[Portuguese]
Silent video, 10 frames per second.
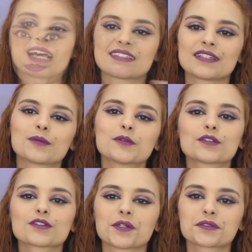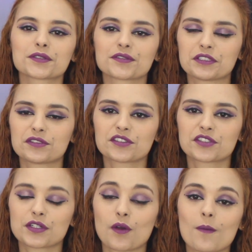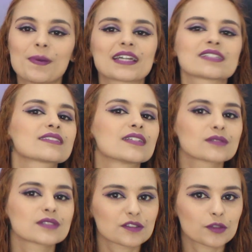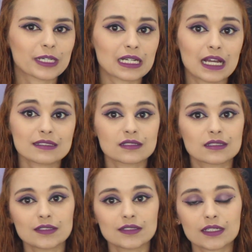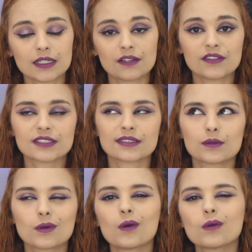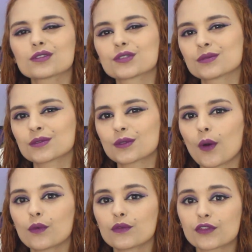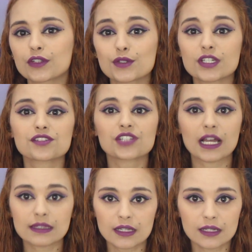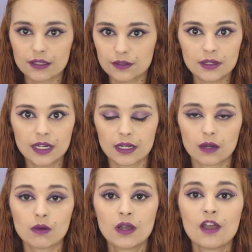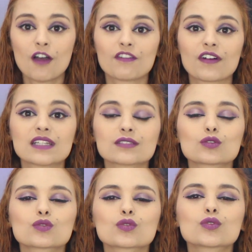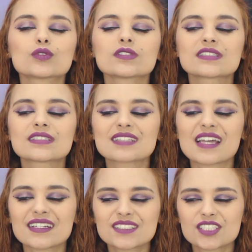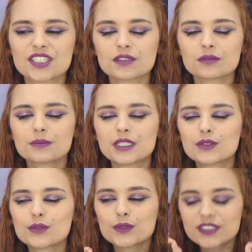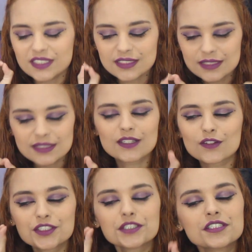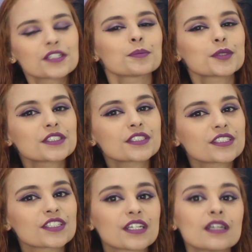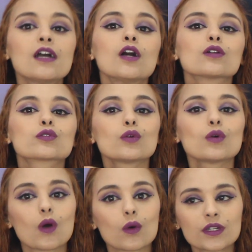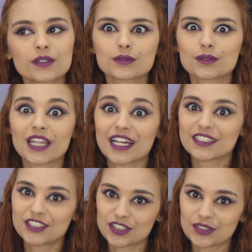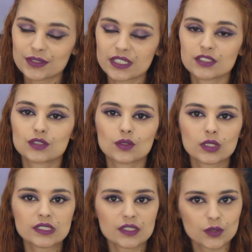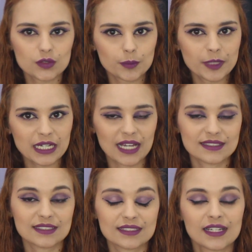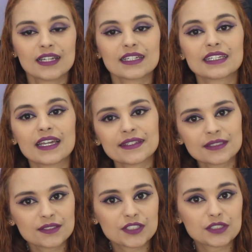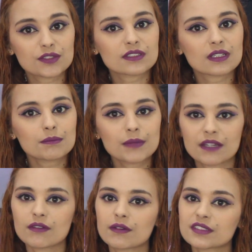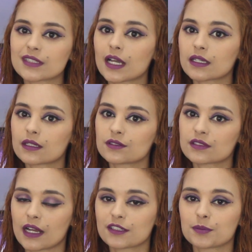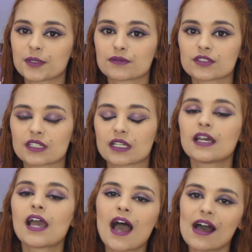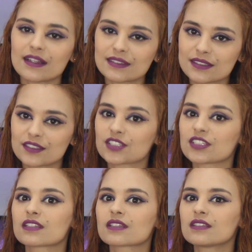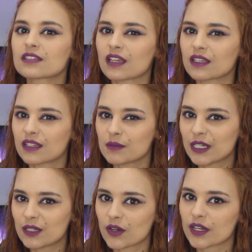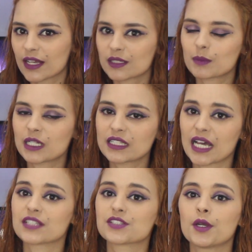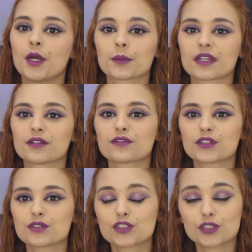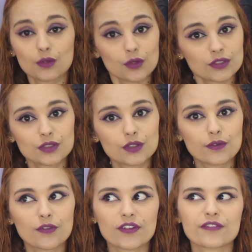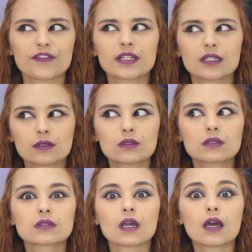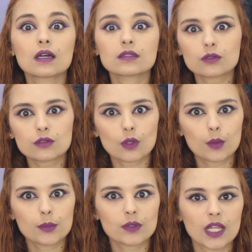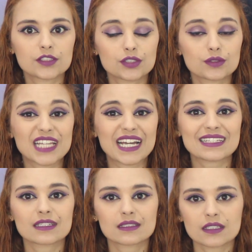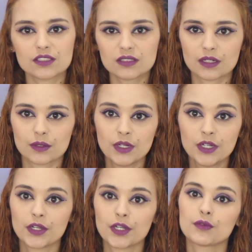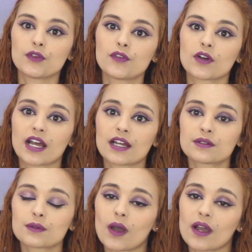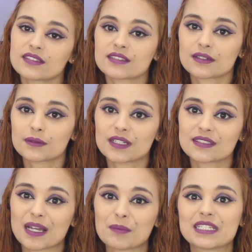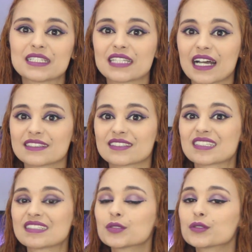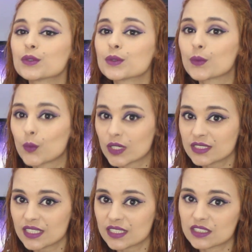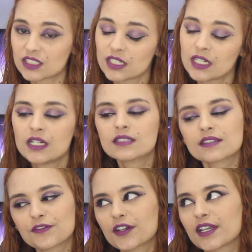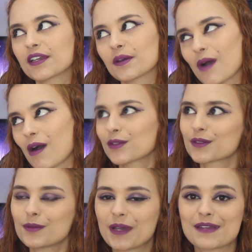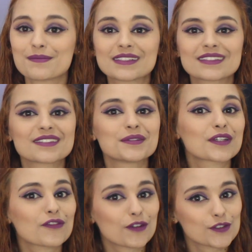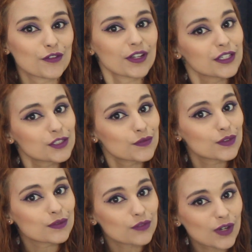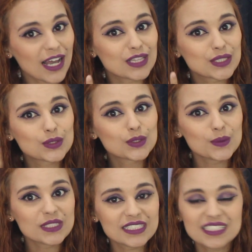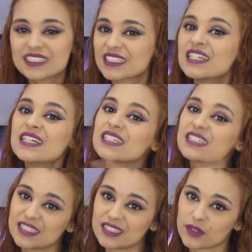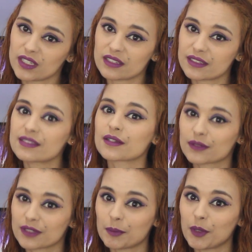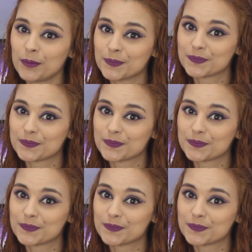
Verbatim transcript: Assim como nos outros vídeos de comparação das subclasses, esse aqui vai ser um conjunto com um vídeo que já tem aqui no canal, falando tudo certinho, minúcias assim ó, tintim por tintim do Rogue, do Ladino e de todas as suas subclasses. E esses vídeos também vão estar aqui nos cards para você assistir e entender melhor cada habilidade. Porque no vídeo de hoje eu não vou ficar falando tanto sobre o ladino da quinta edição. Eu vou focar no quais são as habilidades do One D&D, se forem igual tudo bem, mas o que for diferente eu vou focar no One D&D e não na quinta edição, tá bom?